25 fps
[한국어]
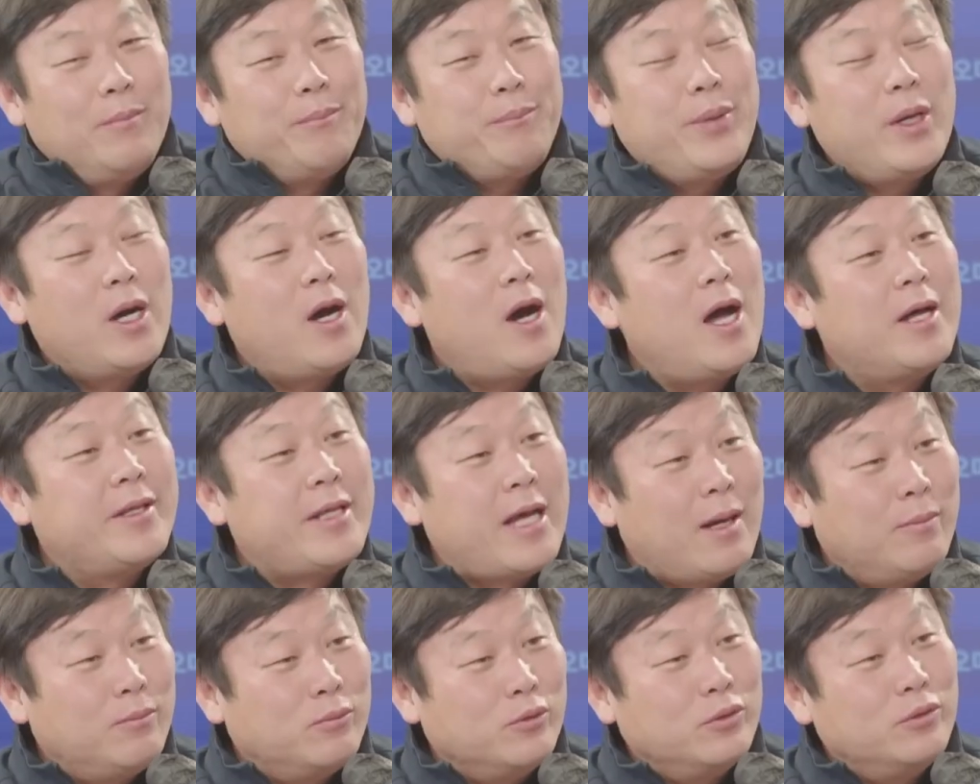
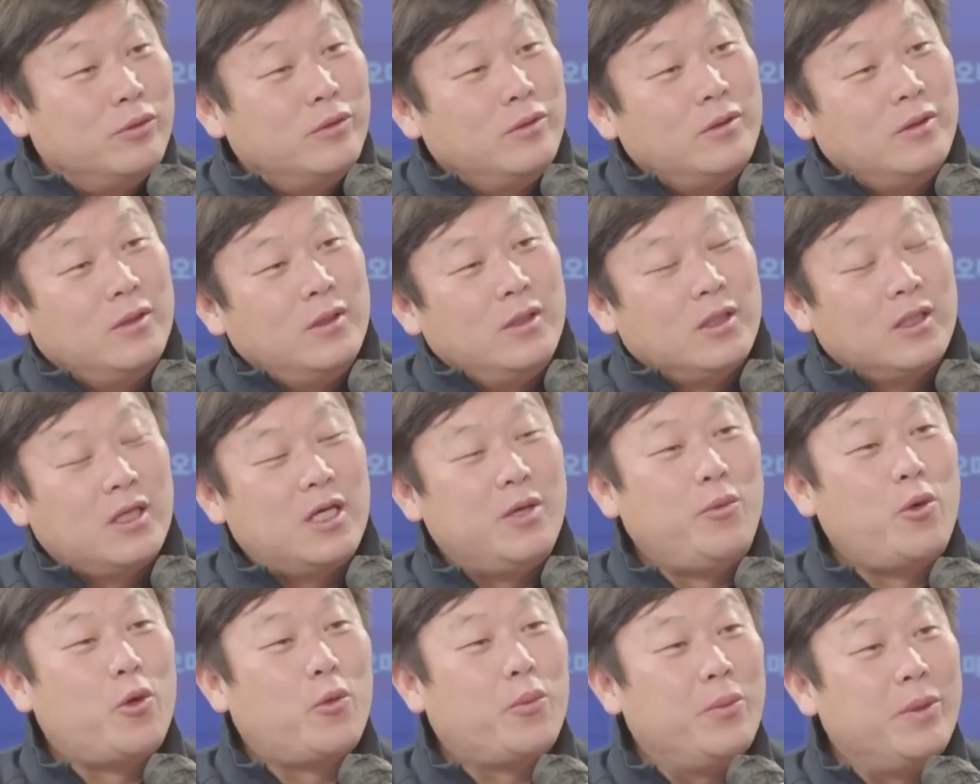평화나무
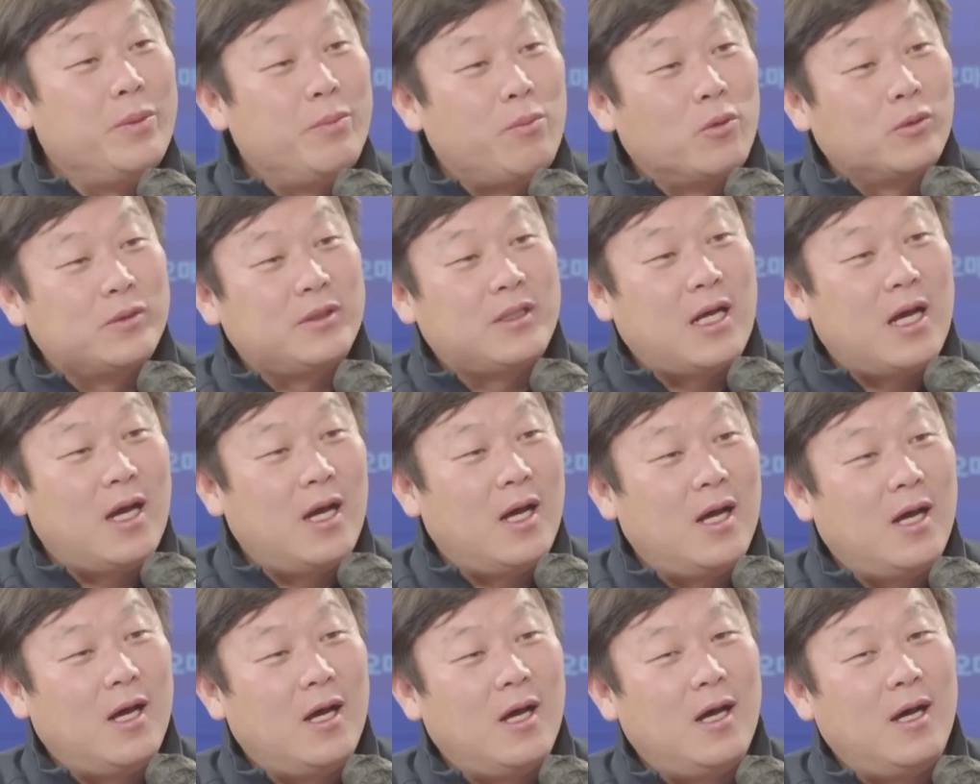김용민
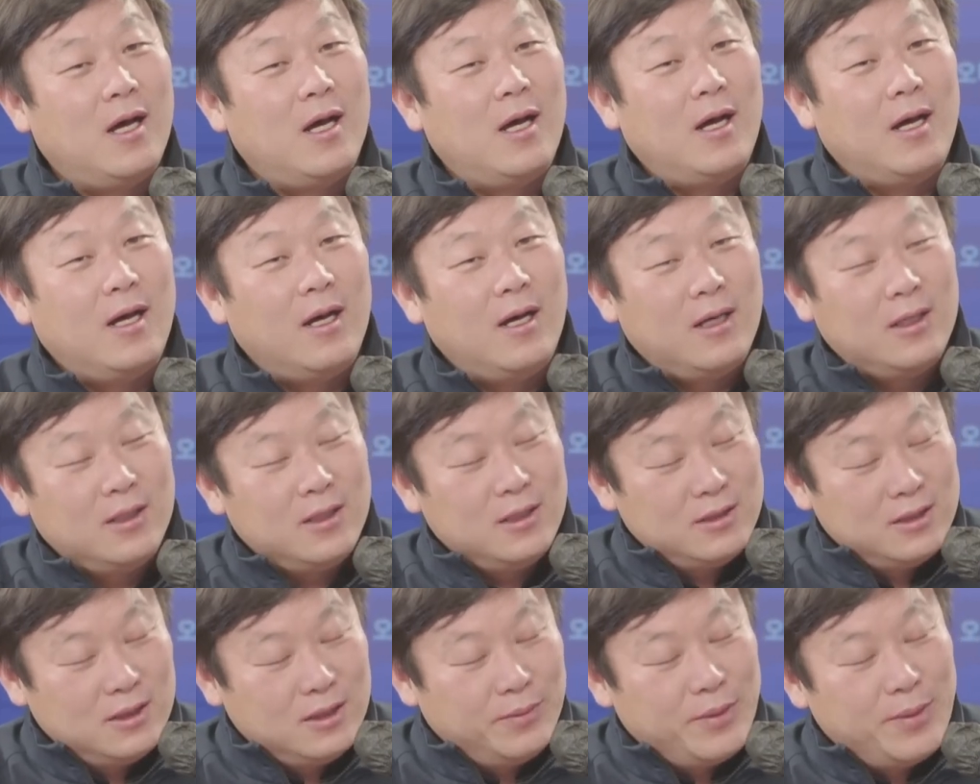
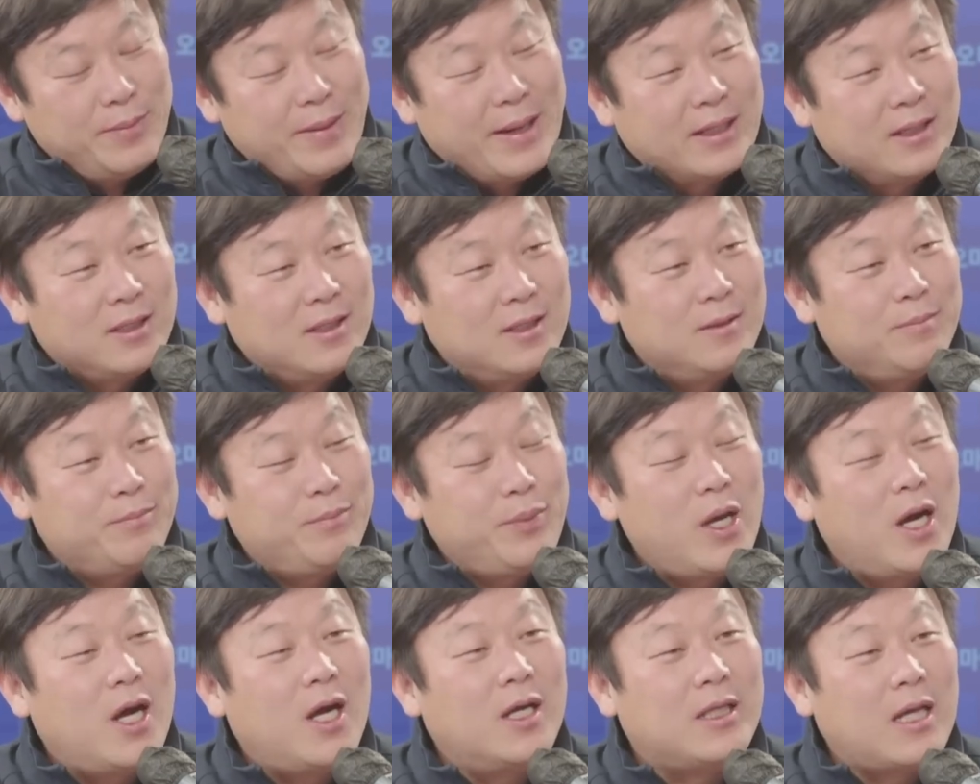목사님이 만든
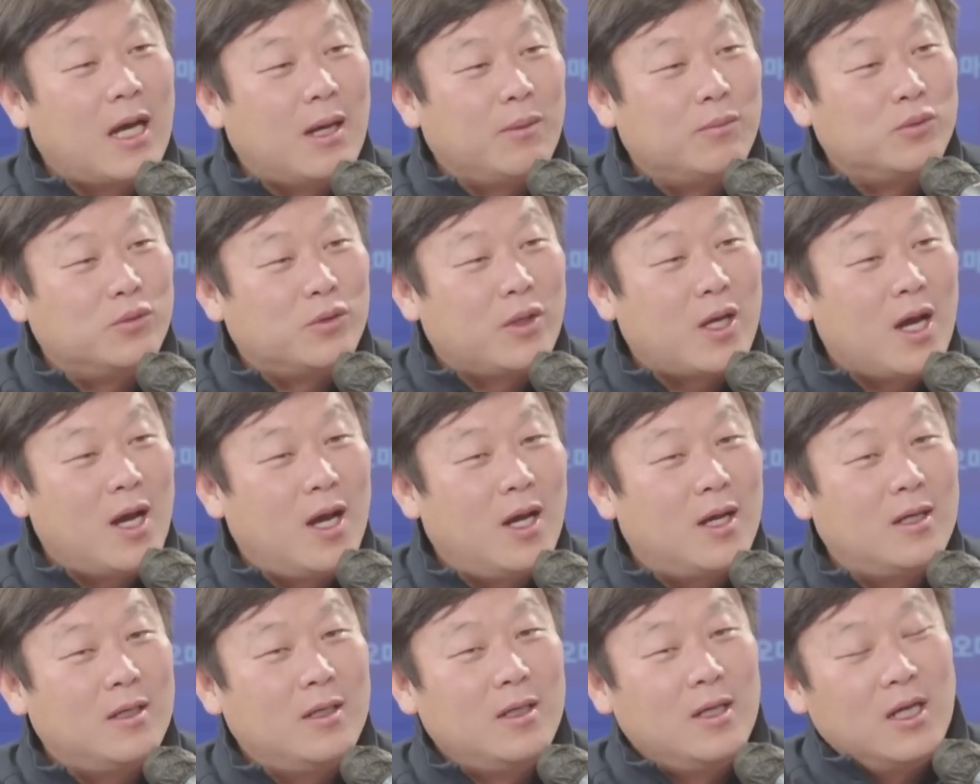
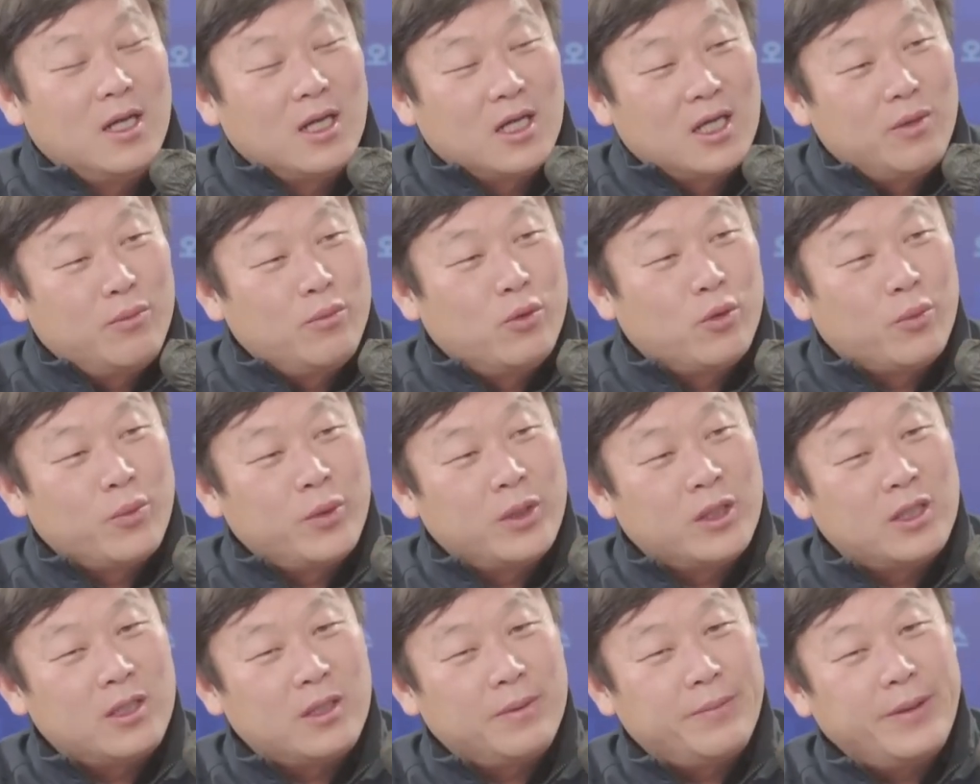평화나무랑
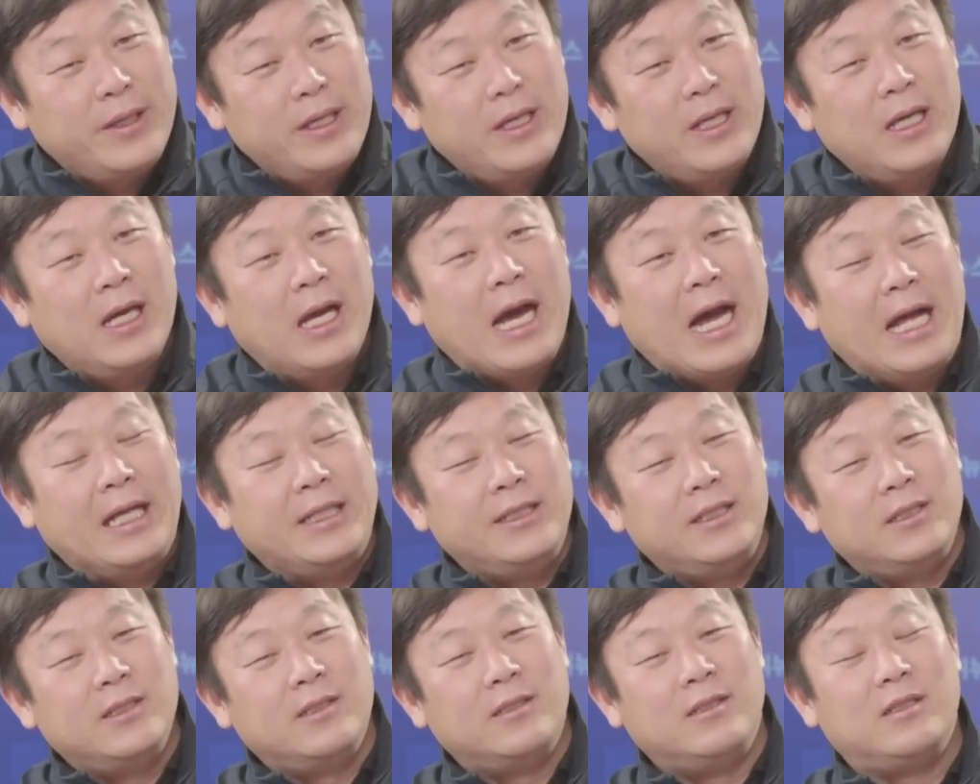김용민 티비,
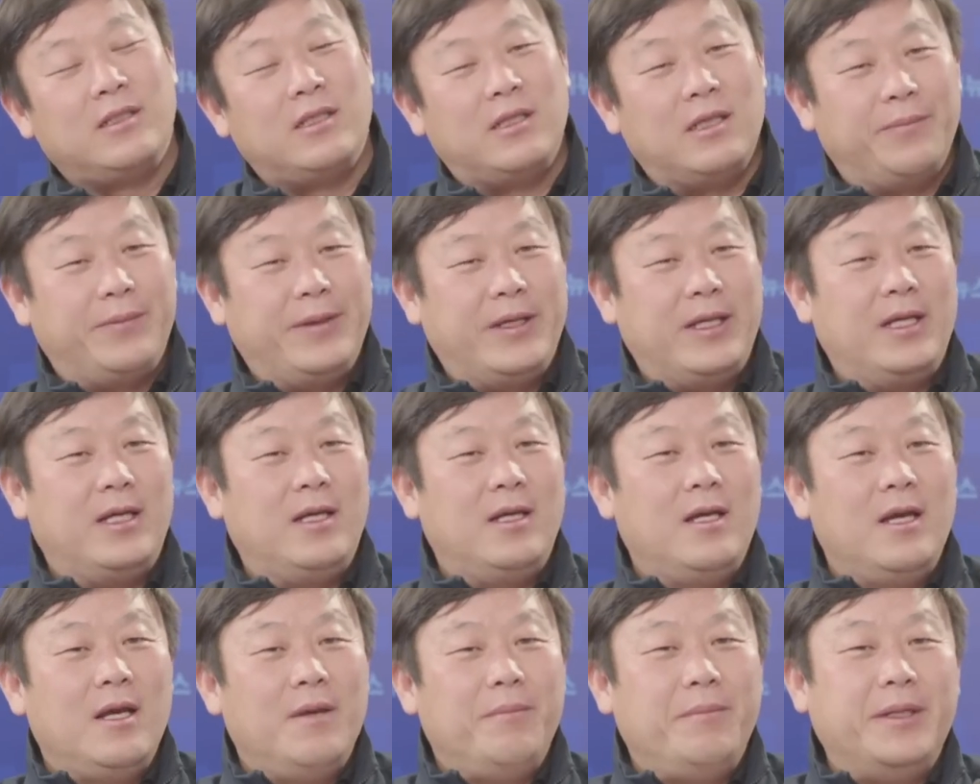안진걸 티비,